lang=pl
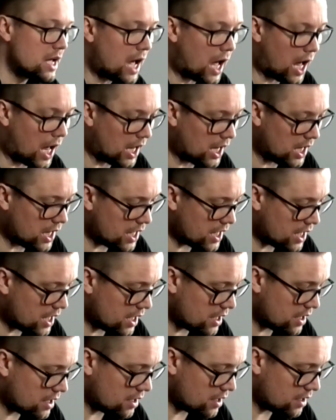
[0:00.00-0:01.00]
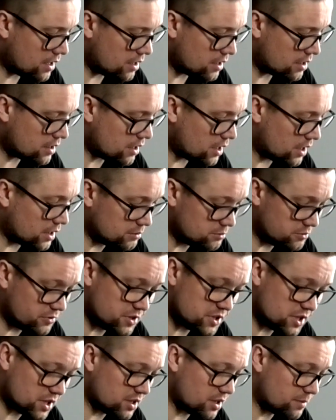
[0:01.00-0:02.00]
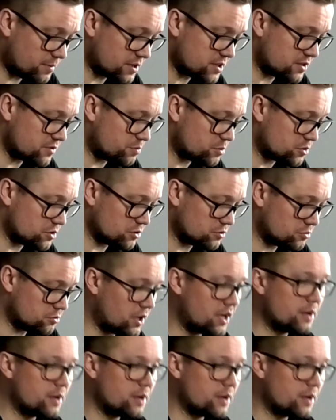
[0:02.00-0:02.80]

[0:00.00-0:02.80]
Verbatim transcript: Ale, ale mówisz jak najbardziej w porządku,